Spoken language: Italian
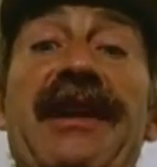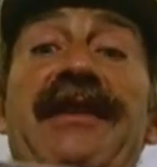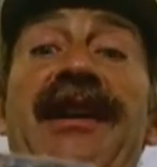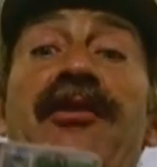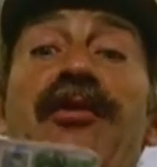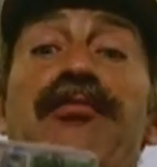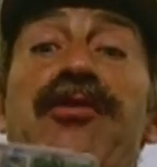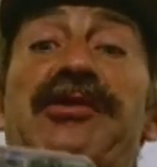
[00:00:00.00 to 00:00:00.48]

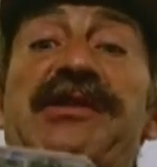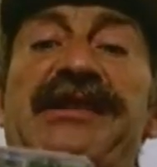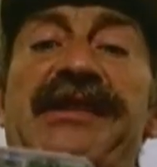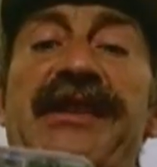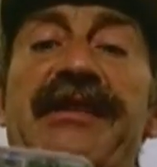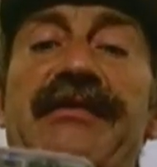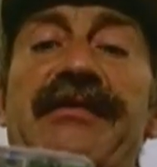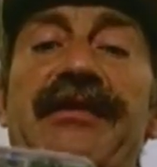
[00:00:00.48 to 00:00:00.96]
Gaetano
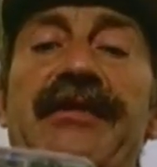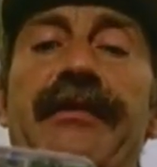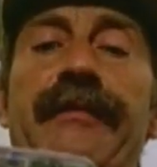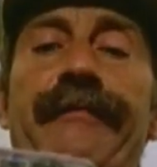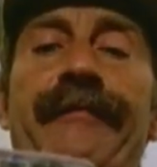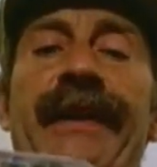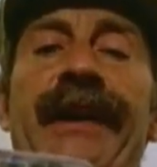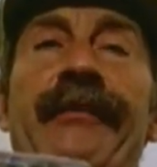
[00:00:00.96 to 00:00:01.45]

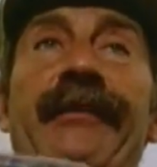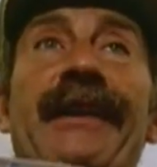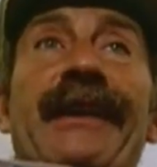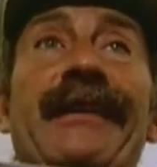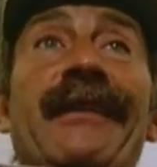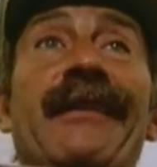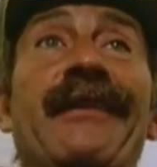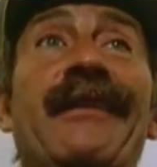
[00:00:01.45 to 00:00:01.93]
Bozzetti
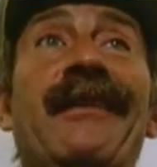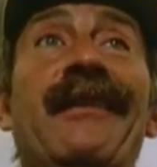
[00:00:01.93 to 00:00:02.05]
Manovale.